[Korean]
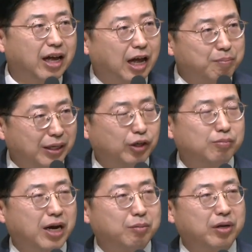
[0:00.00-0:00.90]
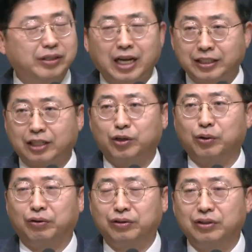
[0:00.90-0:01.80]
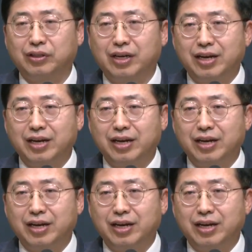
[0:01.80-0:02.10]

한마디로 말하면 산삼절교는